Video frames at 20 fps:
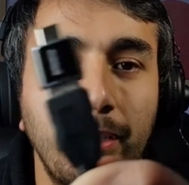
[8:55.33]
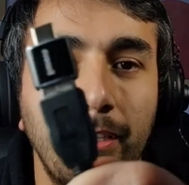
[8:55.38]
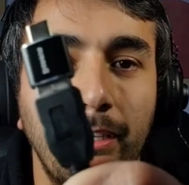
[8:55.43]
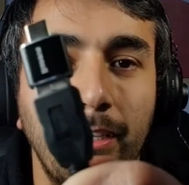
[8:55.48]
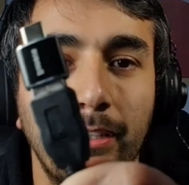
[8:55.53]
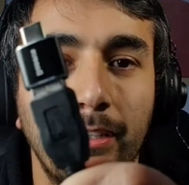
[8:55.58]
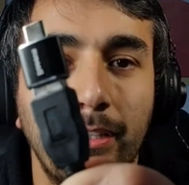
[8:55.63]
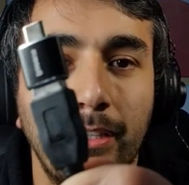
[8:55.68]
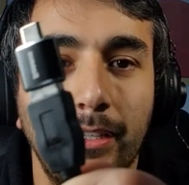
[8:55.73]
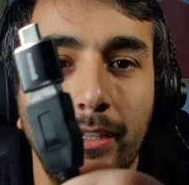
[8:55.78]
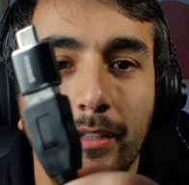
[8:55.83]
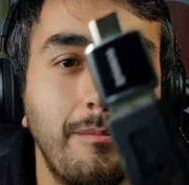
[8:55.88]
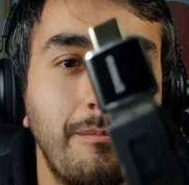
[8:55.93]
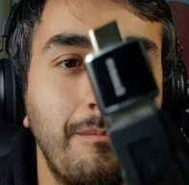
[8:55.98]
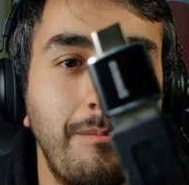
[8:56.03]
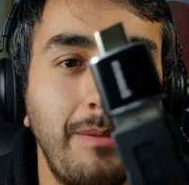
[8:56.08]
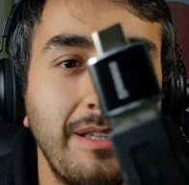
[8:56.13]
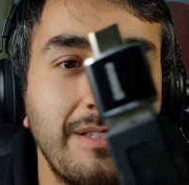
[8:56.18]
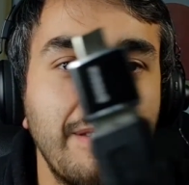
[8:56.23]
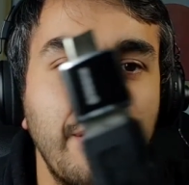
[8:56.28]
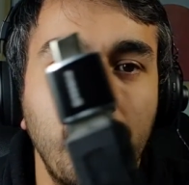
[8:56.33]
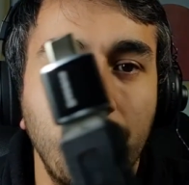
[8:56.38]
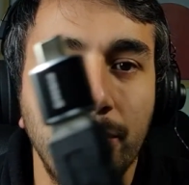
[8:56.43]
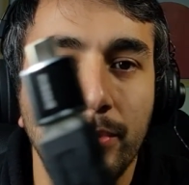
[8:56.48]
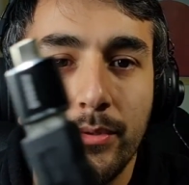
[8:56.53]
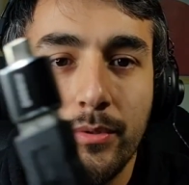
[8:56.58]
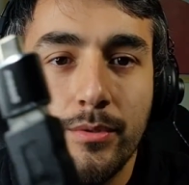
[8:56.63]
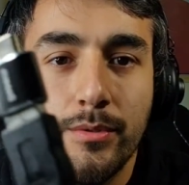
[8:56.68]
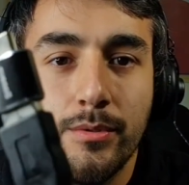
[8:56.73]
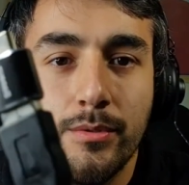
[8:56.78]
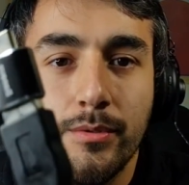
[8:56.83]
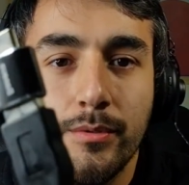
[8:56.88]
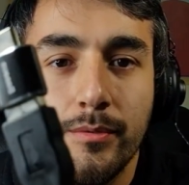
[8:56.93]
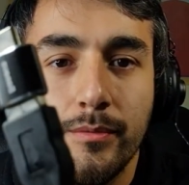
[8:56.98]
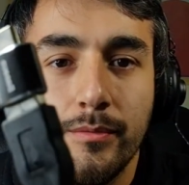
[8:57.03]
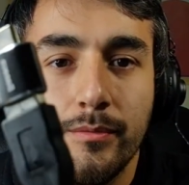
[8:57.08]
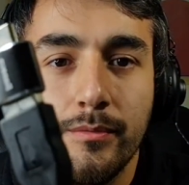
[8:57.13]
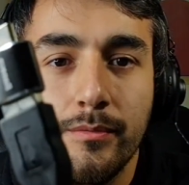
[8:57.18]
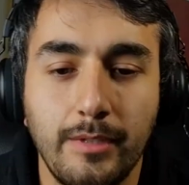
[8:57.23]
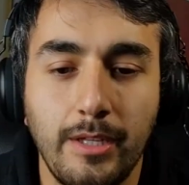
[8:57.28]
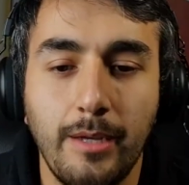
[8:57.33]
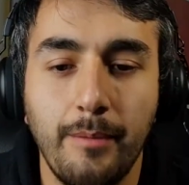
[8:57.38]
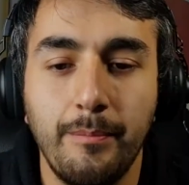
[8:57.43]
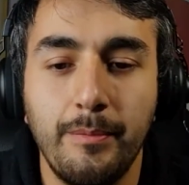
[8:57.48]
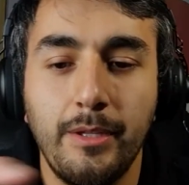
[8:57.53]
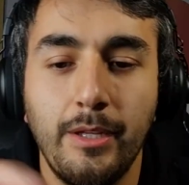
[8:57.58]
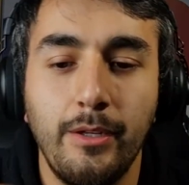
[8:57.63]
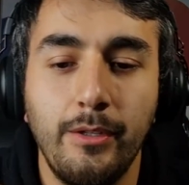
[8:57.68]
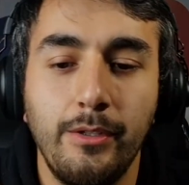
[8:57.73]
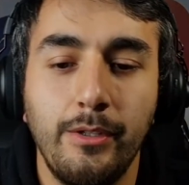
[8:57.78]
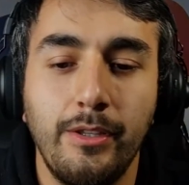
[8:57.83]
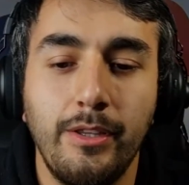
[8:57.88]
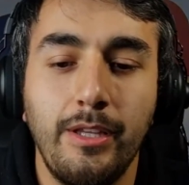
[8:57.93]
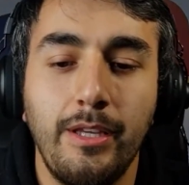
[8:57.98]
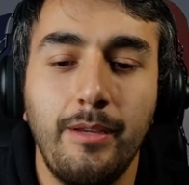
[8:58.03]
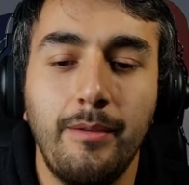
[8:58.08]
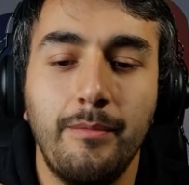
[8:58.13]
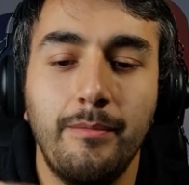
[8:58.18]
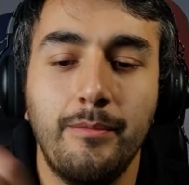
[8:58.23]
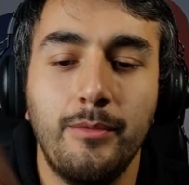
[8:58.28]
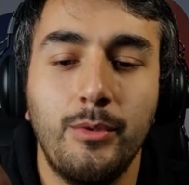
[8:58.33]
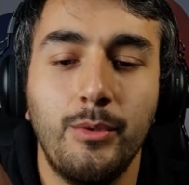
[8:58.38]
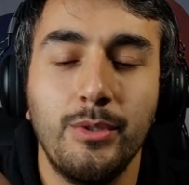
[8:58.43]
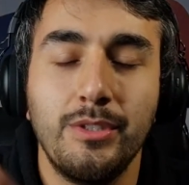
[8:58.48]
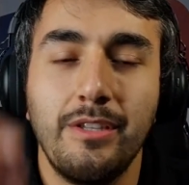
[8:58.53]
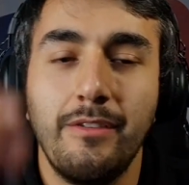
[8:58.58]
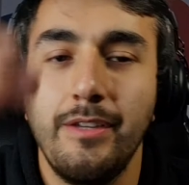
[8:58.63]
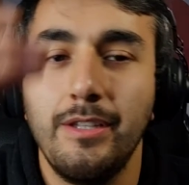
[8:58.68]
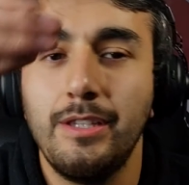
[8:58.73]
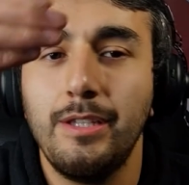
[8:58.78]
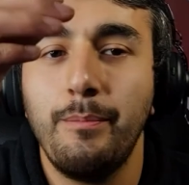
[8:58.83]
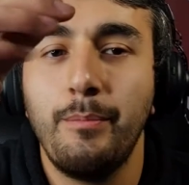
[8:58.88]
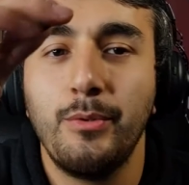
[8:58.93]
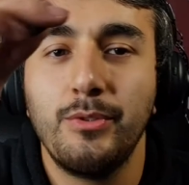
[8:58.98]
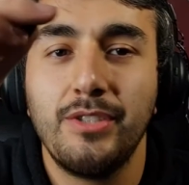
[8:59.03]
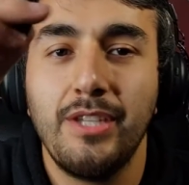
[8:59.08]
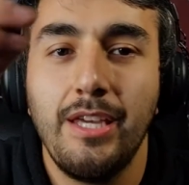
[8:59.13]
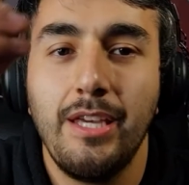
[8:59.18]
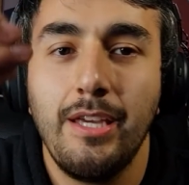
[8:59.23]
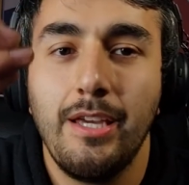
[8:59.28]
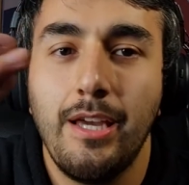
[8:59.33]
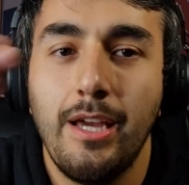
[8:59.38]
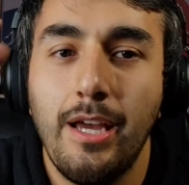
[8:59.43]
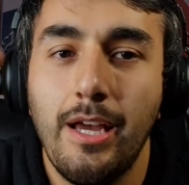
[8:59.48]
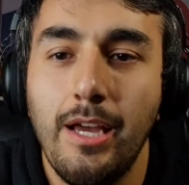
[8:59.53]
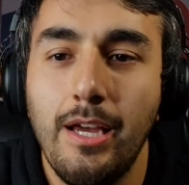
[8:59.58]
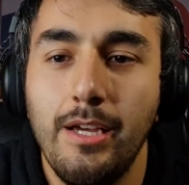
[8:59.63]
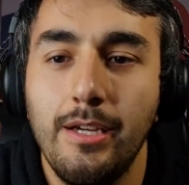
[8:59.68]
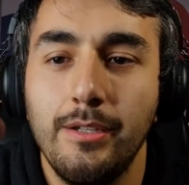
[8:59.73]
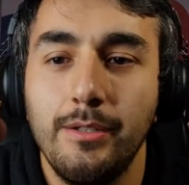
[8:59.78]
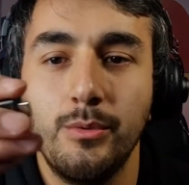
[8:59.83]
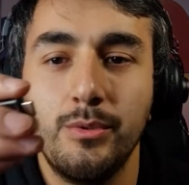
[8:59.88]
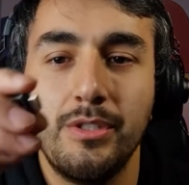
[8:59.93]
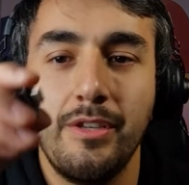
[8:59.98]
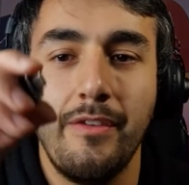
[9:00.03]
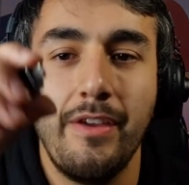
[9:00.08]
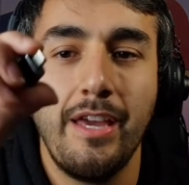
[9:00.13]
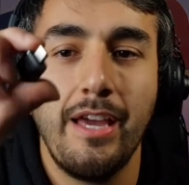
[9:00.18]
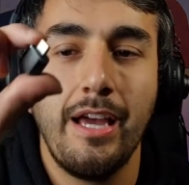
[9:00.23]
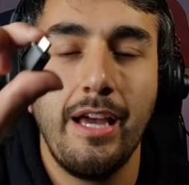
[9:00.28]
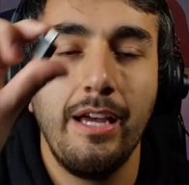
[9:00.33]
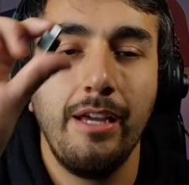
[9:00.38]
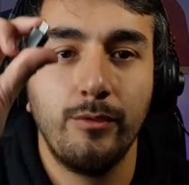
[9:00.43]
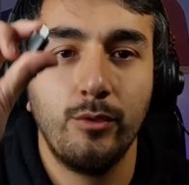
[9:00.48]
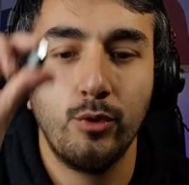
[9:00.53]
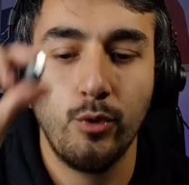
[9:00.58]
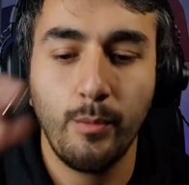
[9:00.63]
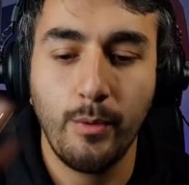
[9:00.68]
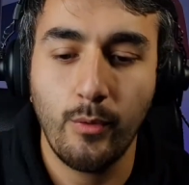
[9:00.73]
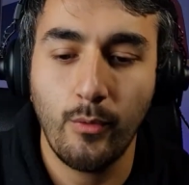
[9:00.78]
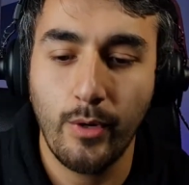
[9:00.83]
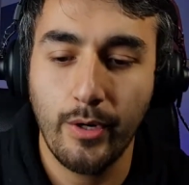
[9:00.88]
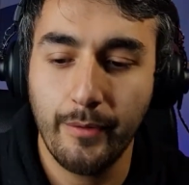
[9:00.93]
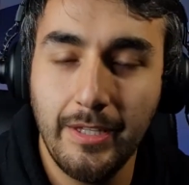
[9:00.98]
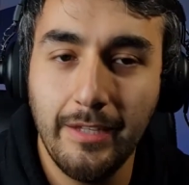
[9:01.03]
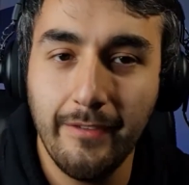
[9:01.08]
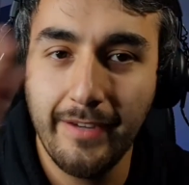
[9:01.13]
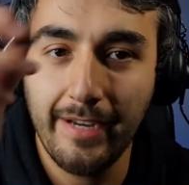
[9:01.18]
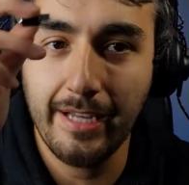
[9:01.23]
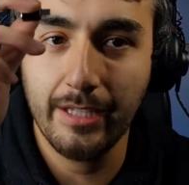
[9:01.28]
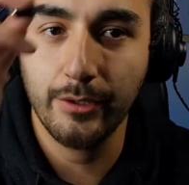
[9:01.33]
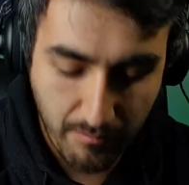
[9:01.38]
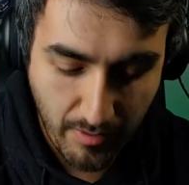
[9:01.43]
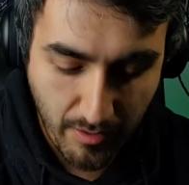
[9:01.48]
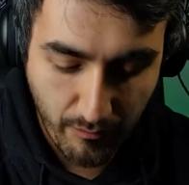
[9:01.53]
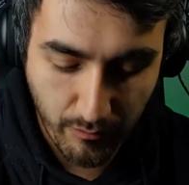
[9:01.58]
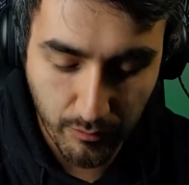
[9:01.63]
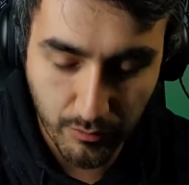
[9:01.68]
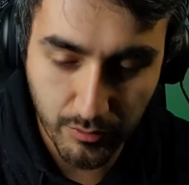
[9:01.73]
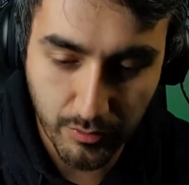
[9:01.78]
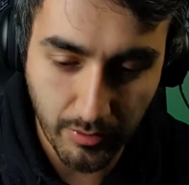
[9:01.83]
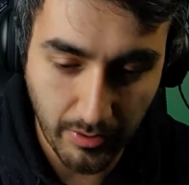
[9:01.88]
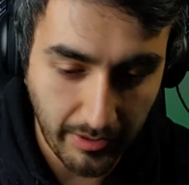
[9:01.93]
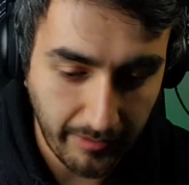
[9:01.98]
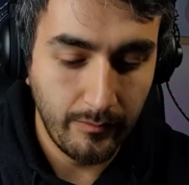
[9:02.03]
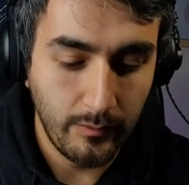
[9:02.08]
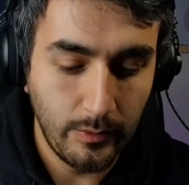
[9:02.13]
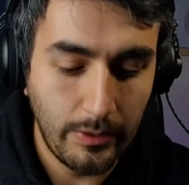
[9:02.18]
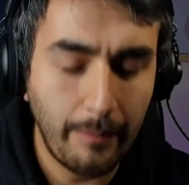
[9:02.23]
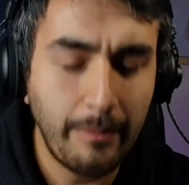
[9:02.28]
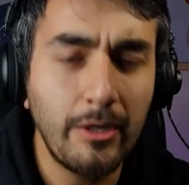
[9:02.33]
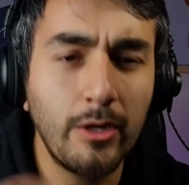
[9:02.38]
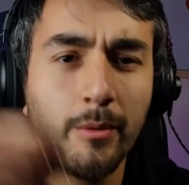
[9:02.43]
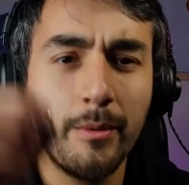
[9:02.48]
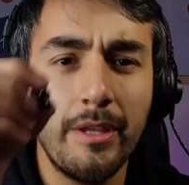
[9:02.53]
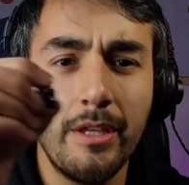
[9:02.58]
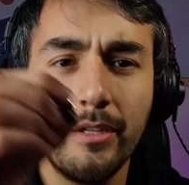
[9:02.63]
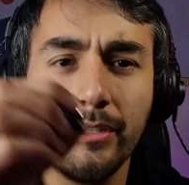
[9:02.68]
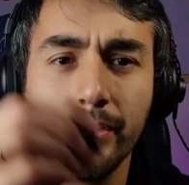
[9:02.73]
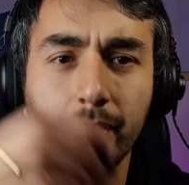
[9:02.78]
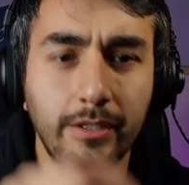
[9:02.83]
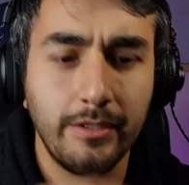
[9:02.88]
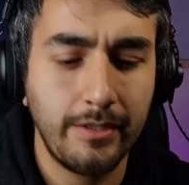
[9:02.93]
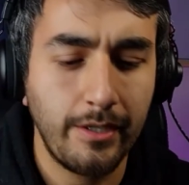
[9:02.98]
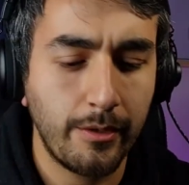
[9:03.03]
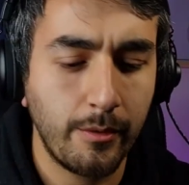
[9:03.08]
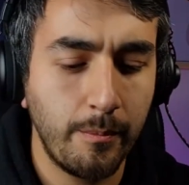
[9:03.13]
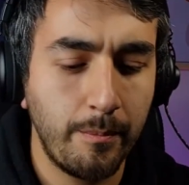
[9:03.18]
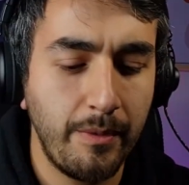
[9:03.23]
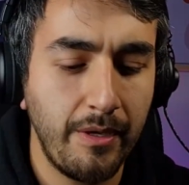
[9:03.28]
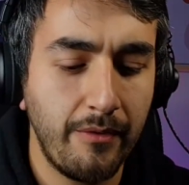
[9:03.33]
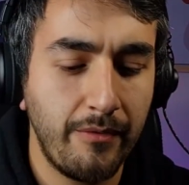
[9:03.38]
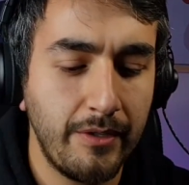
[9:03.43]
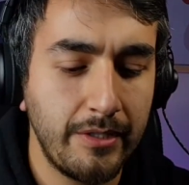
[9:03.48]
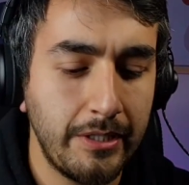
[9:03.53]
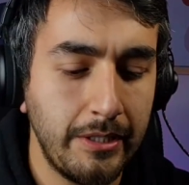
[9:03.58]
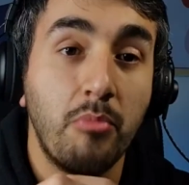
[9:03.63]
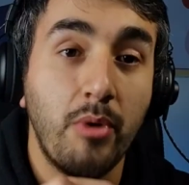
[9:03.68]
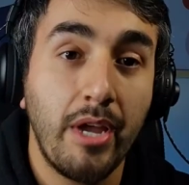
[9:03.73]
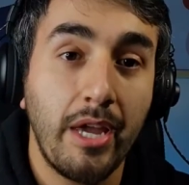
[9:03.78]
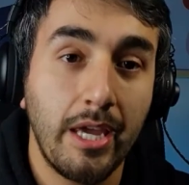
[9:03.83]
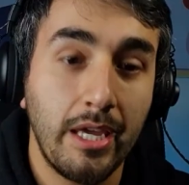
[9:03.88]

Este Baseus adaptador de USB tipo C a USB A, súper bueno y barato, me funciona. Un amigo me dijo que se rompía fácil, güey,